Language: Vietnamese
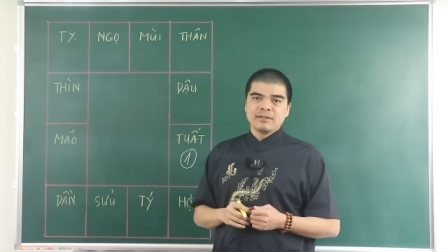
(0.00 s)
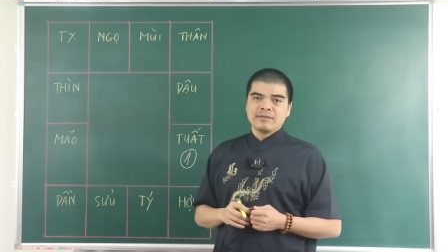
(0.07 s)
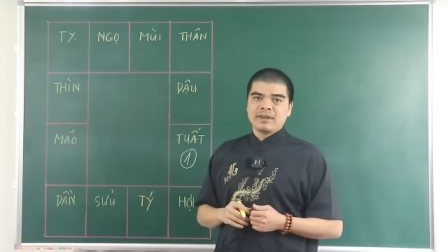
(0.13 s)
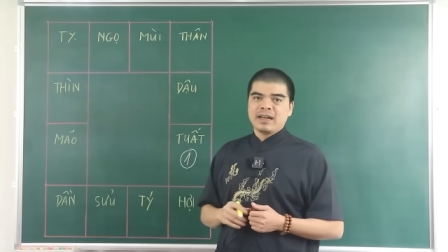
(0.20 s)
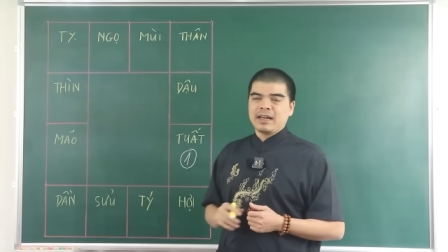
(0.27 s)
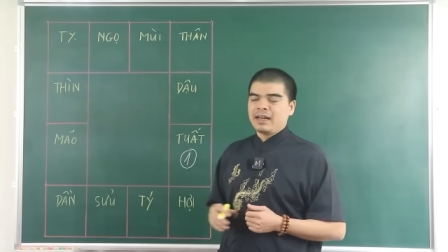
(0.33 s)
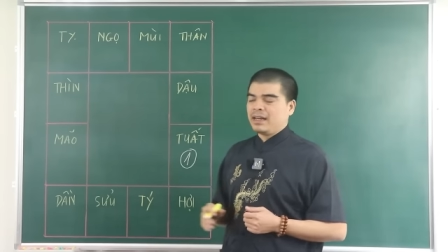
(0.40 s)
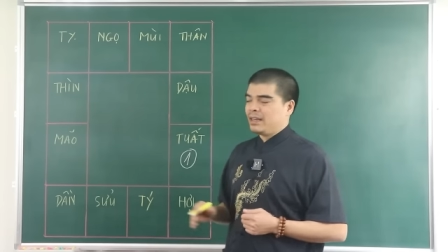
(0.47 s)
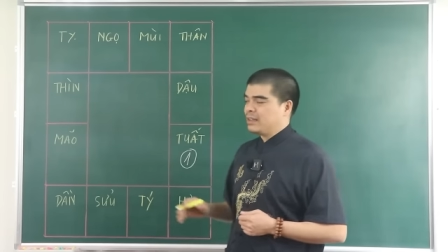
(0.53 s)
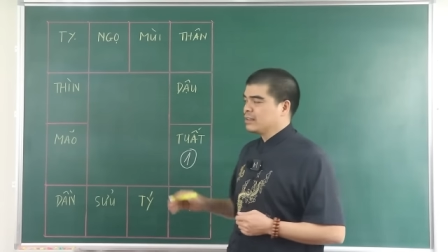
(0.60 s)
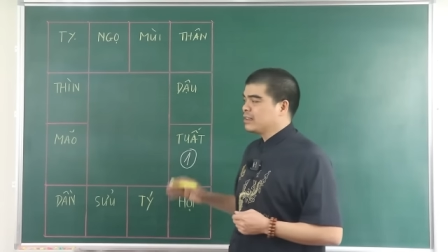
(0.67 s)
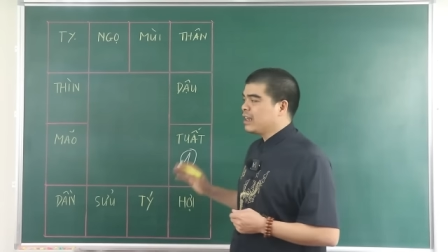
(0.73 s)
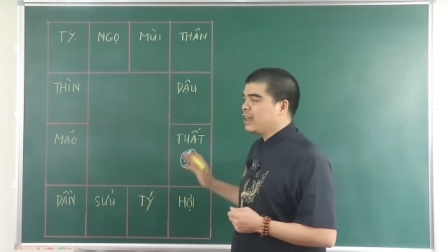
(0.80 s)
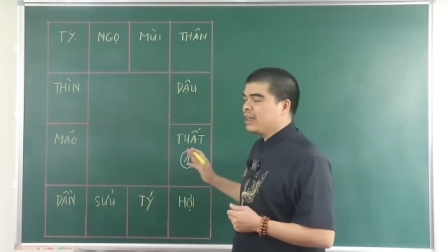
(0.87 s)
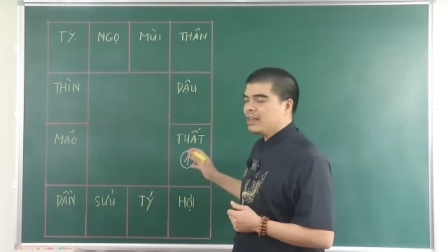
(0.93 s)
và
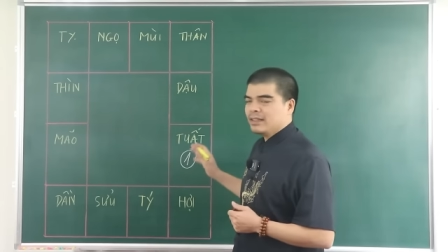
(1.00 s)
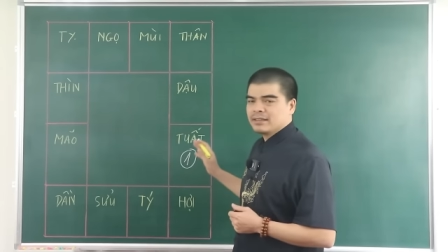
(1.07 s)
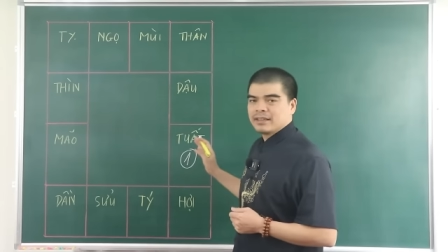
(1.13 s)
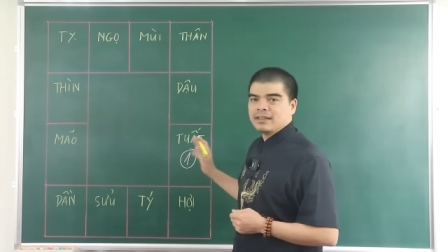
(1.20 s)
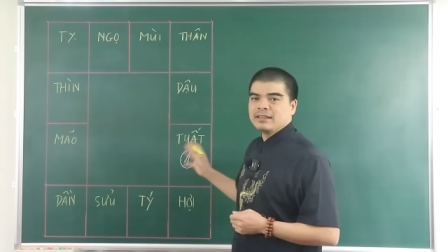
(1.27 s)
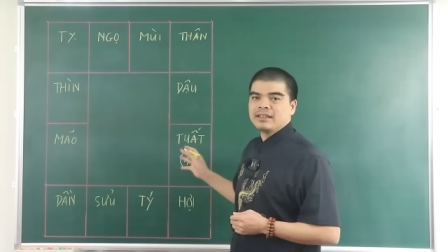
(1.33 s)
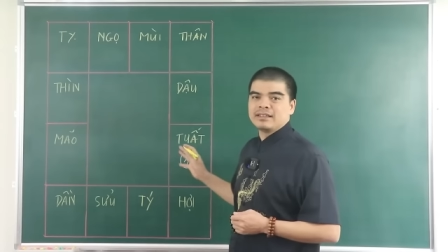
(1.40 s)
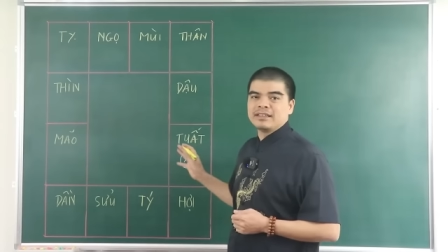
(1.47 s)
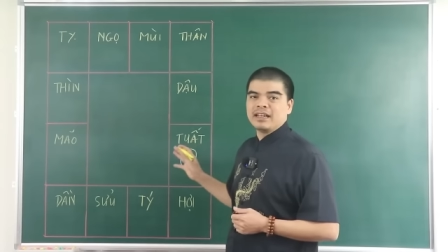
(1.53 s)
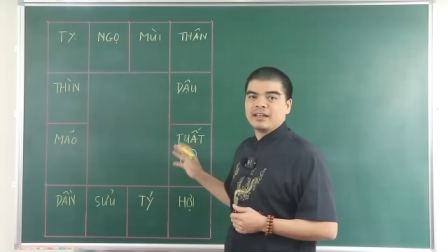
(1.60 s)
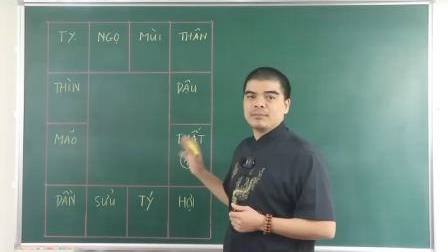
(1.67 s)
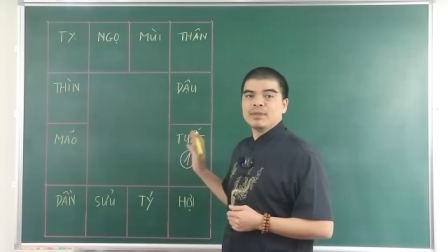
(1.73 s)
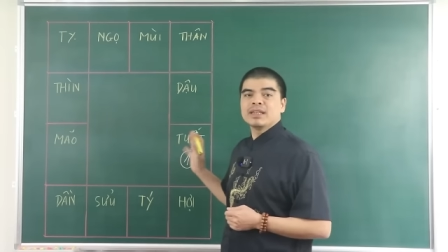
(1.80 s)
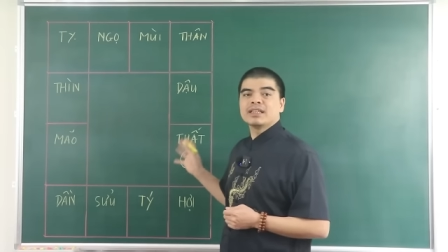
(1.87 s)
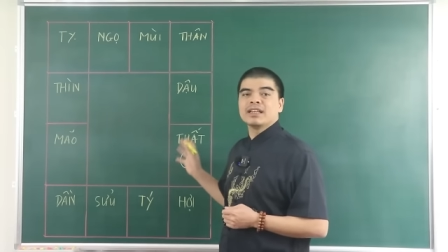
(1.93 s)
dễ dẫn tình trạng
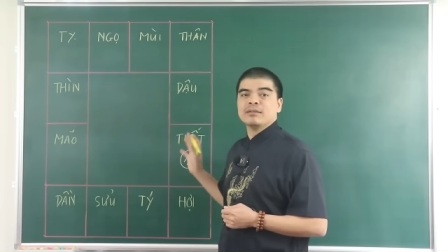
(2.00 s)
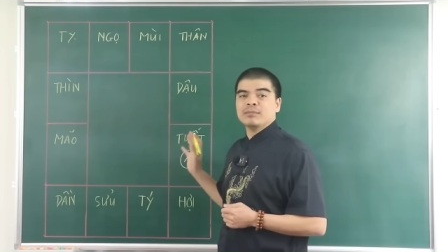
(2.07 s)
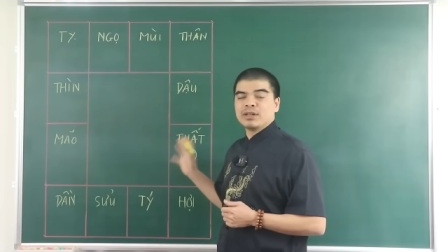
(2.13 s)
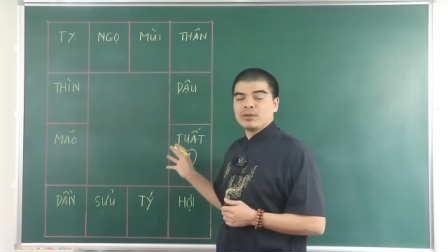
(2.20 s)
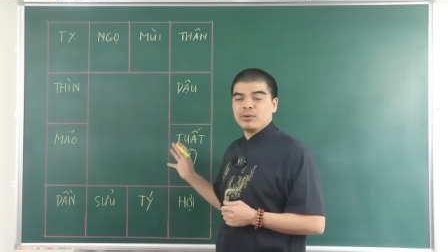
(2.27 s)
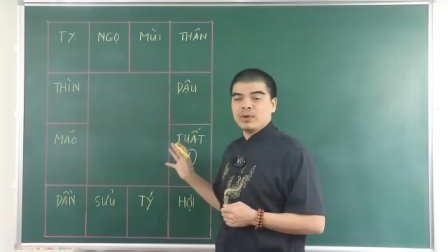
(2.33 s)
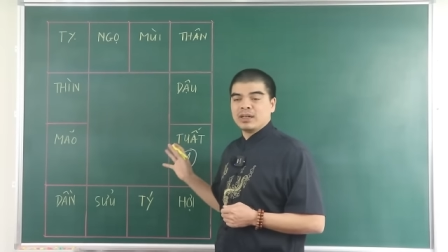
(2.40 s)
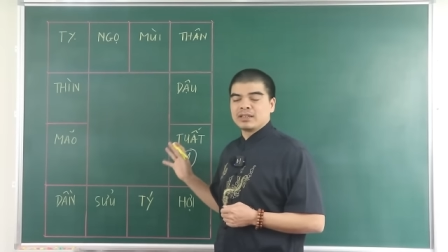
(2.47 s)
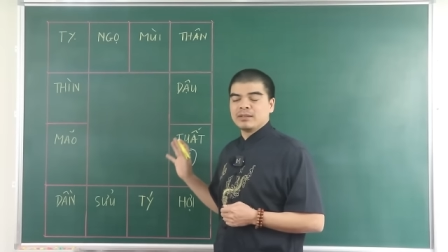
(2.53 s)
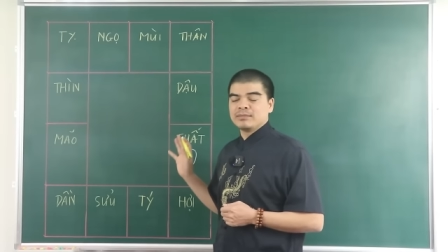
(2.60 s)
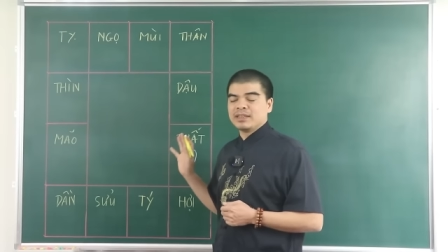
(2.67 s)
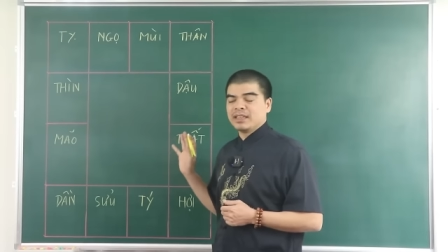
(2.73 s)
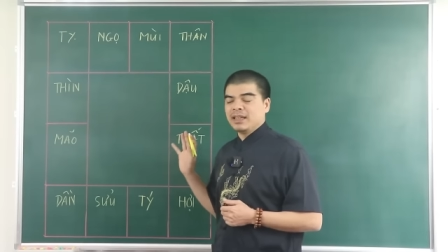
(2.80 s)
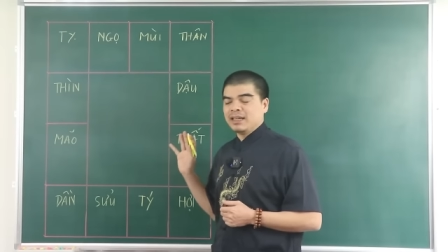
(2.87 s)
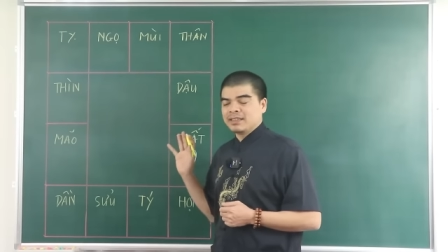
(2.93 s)
là mất tiền mất của, thậm
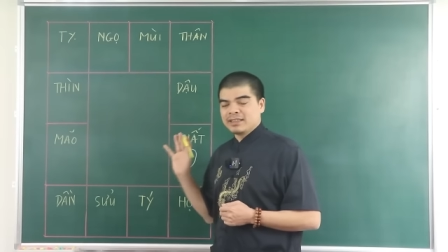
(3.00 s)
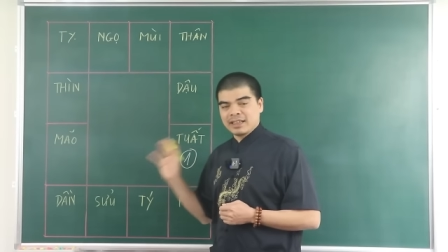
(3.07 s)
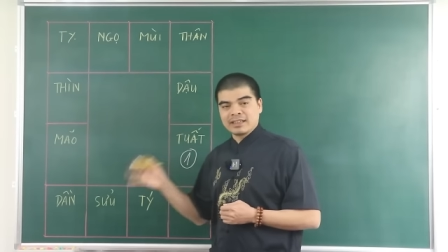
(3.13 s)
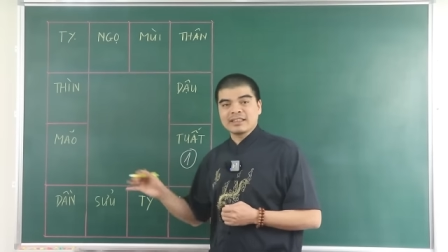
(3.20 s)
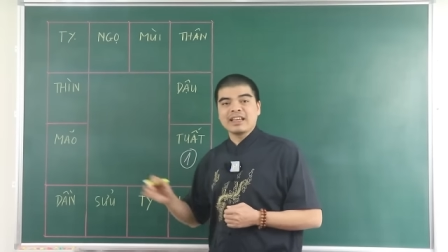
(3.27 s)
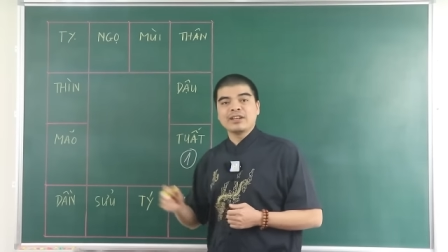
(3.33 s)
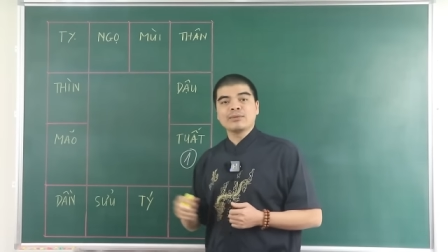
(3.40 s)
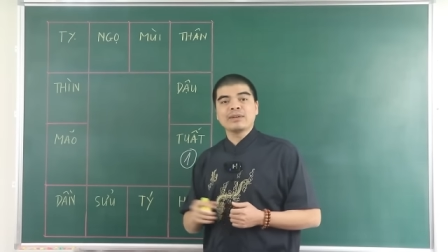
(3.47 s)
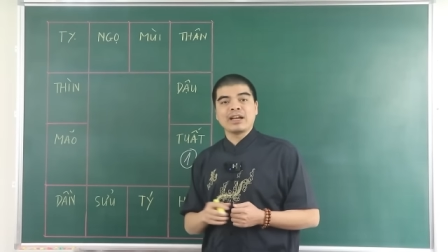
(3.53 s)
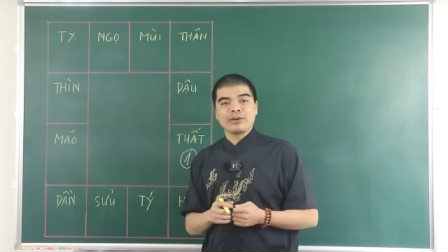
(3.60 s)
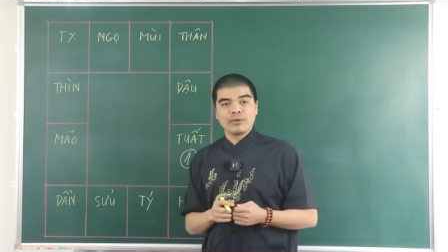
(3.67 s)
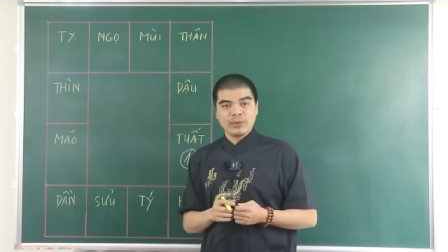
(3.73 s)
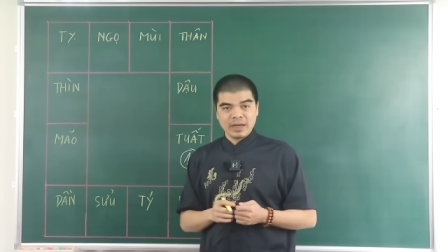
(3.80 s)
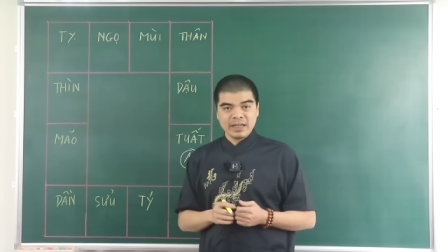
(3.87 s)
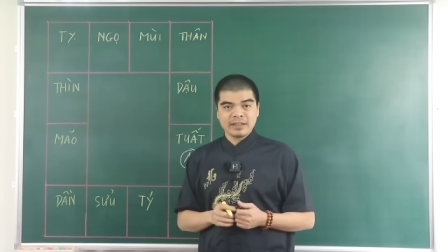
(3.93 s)
chí là trắng tay lúc nào
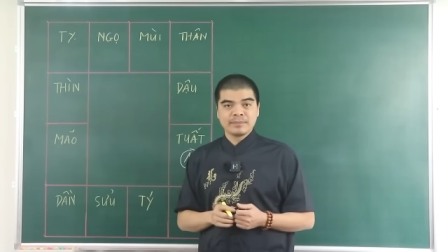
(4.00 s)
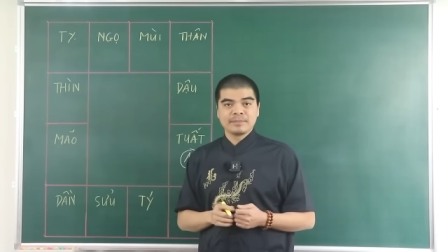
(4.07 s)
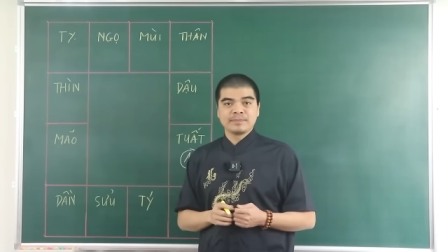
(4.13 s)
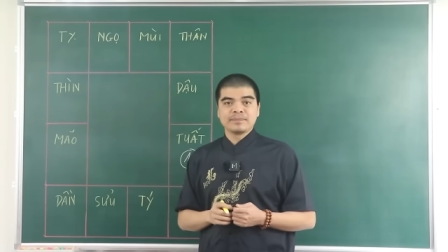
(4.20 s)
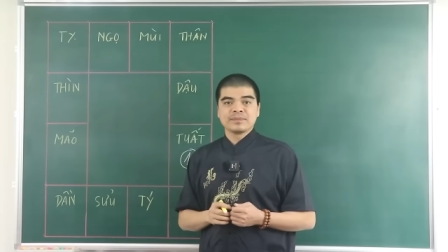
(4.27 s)
không hay.